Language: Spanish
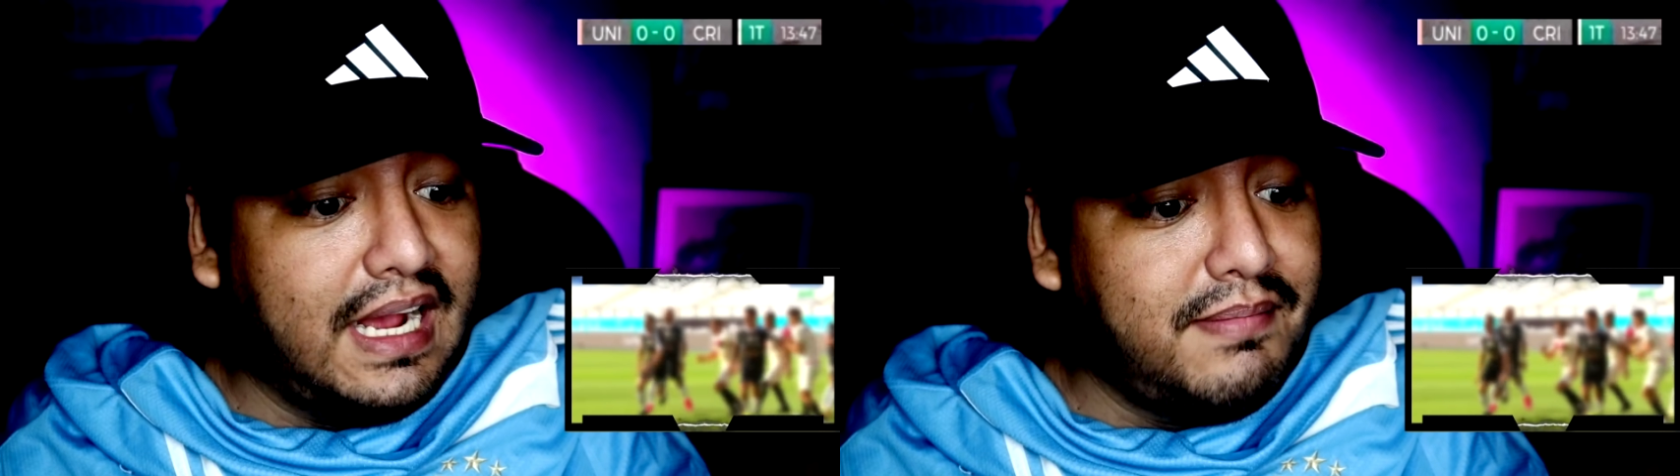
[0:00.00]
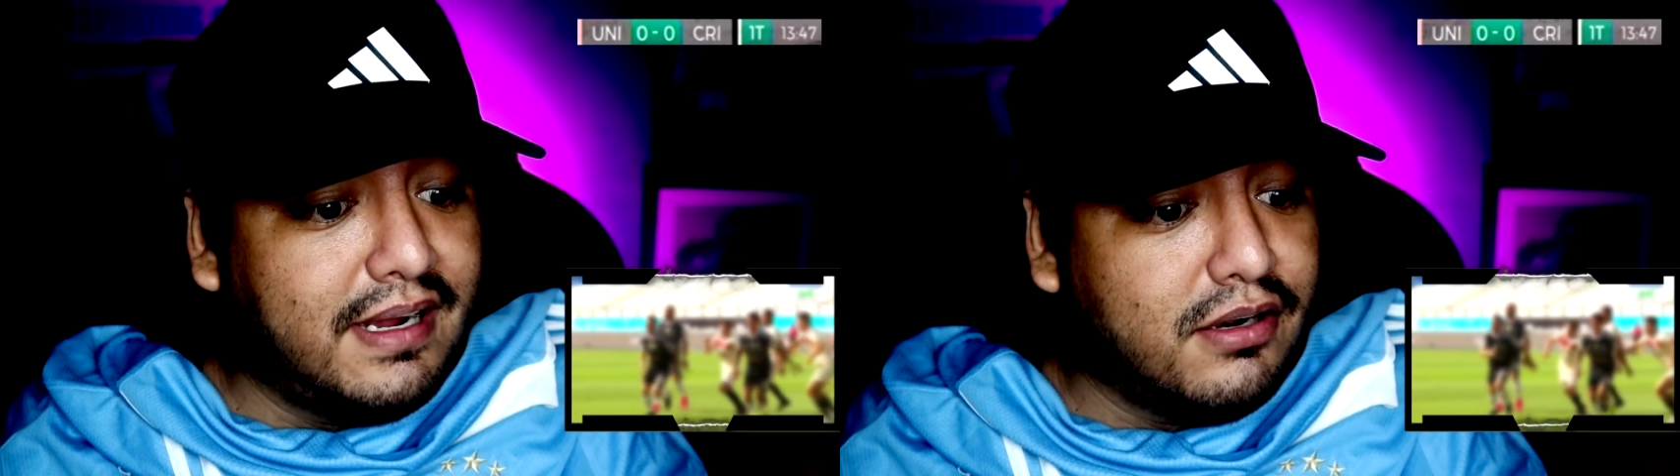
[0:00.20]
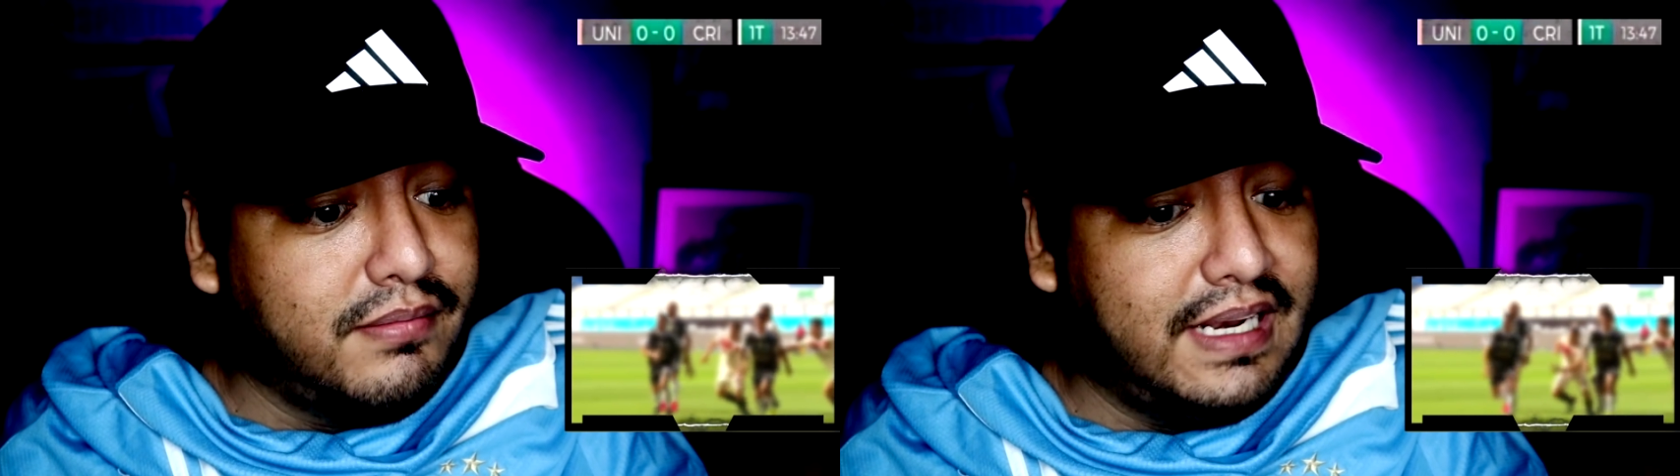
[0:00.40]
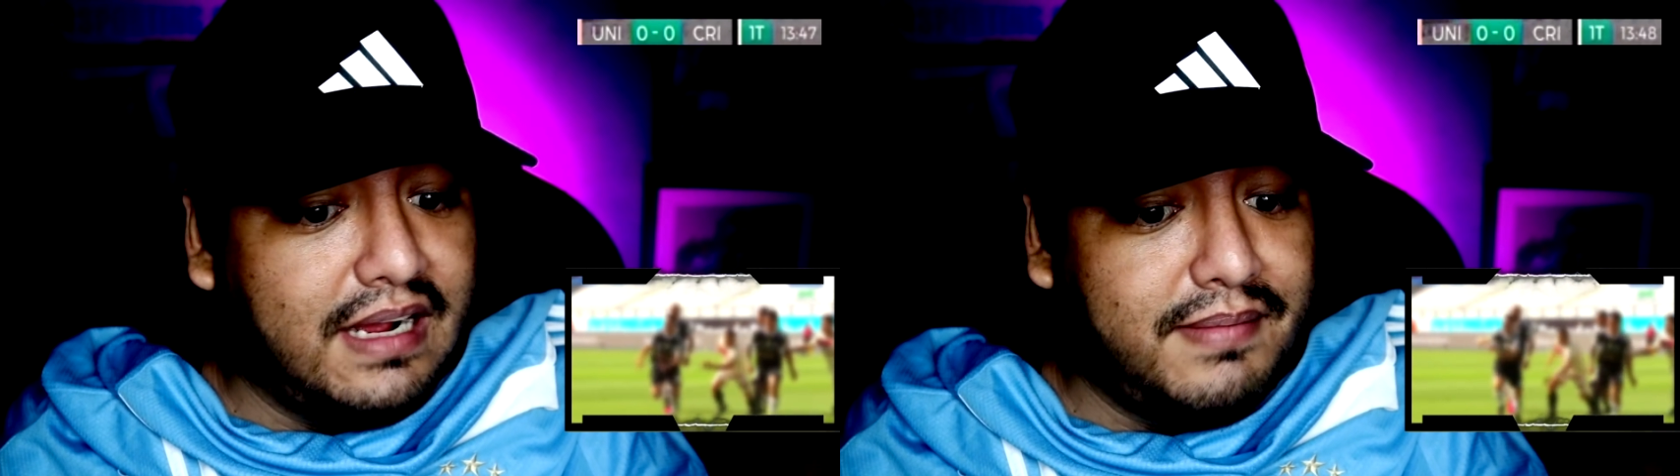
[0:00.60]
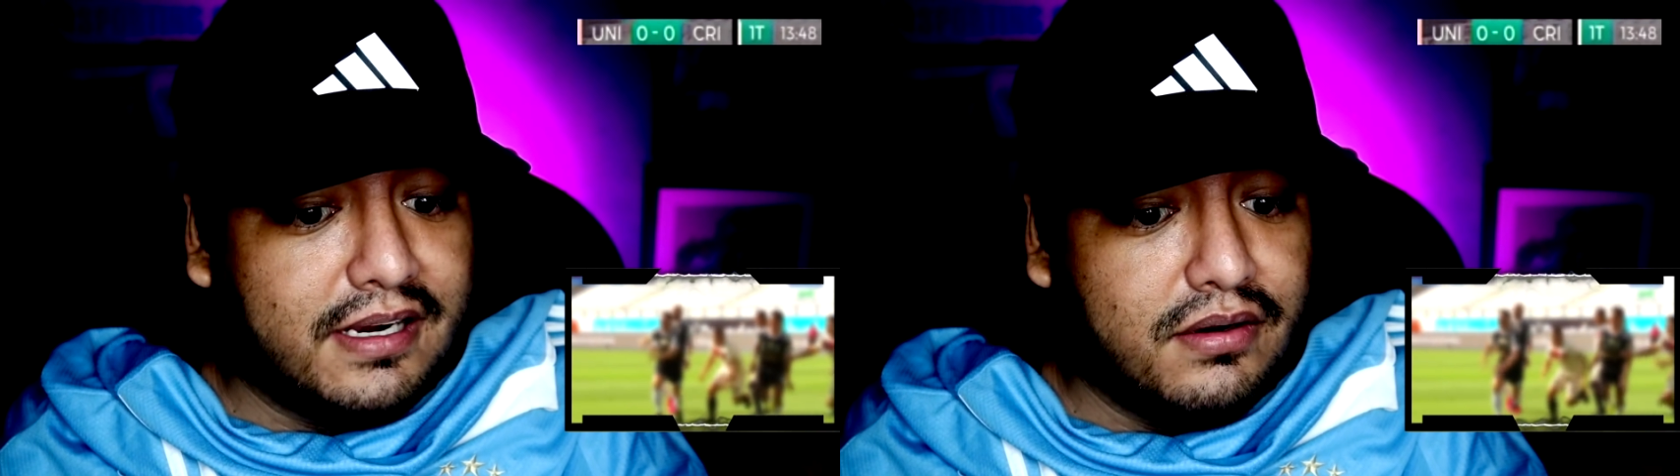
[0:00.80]
Merlo, miren a
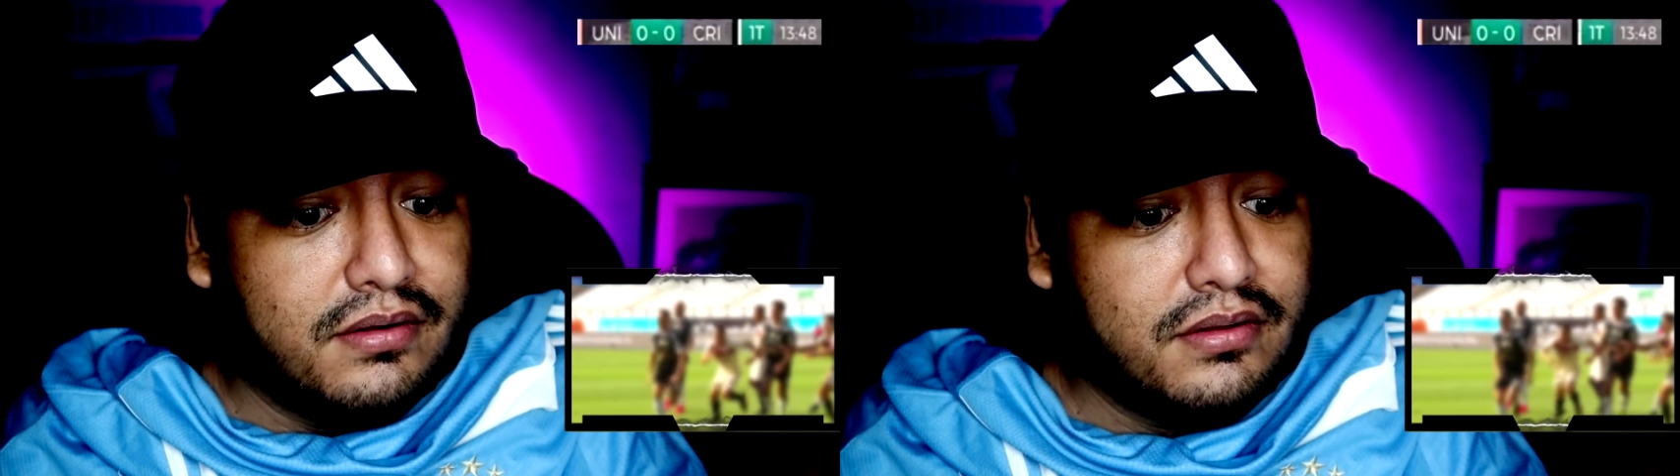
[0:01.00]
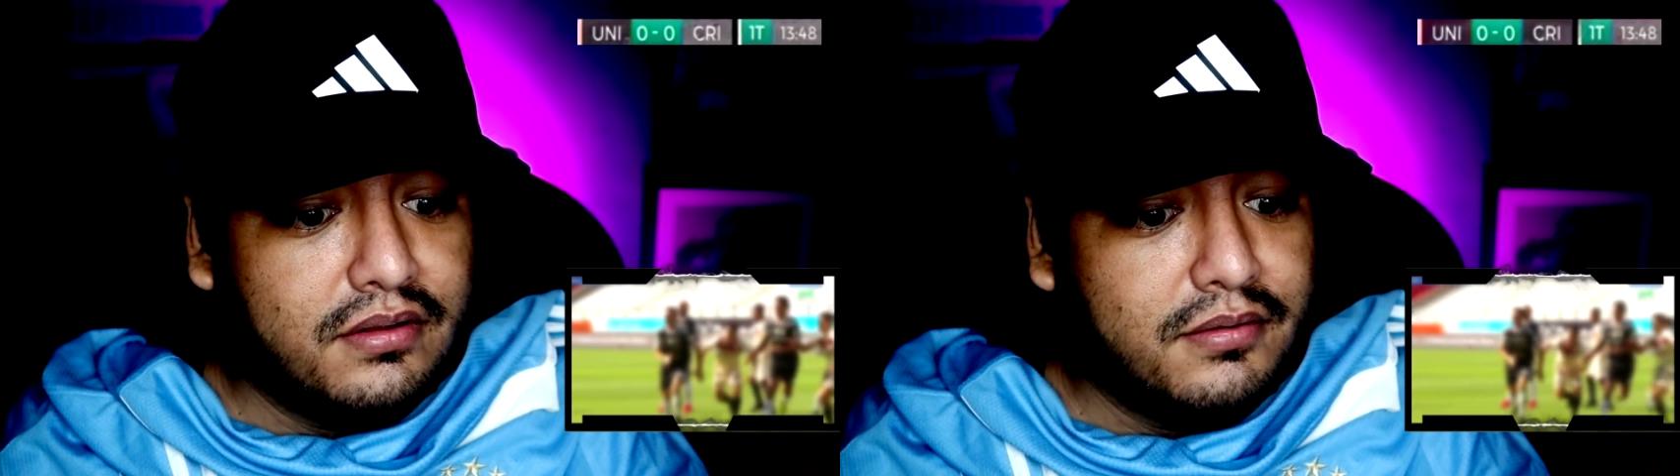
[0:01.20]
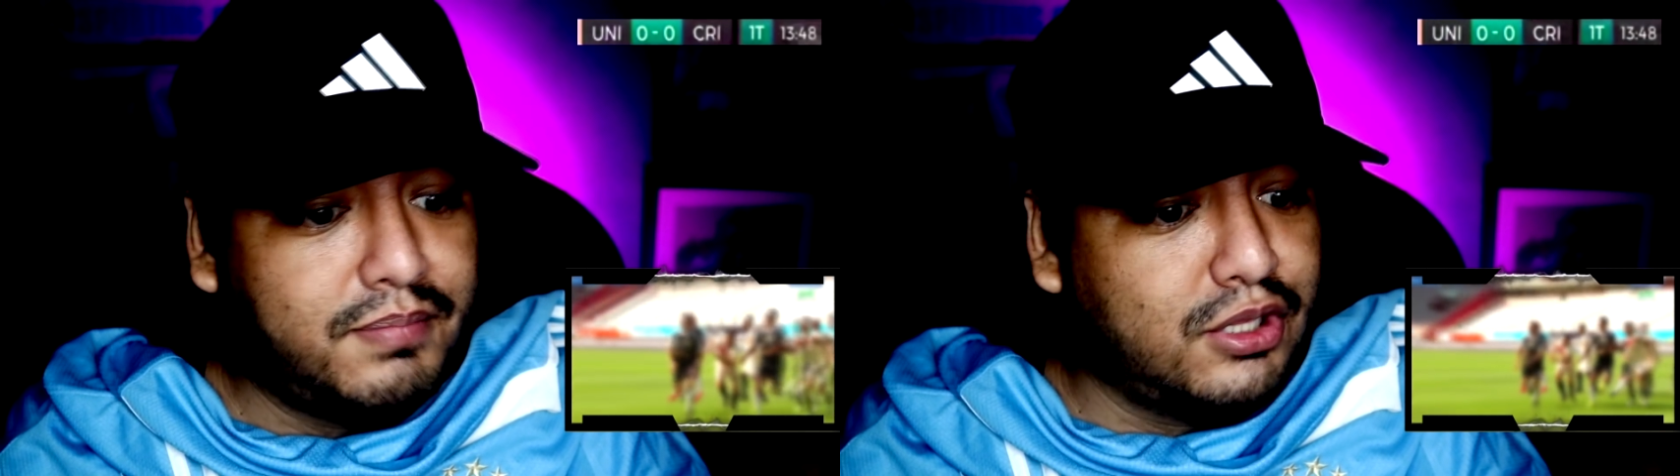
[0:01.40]
Merlo. Pero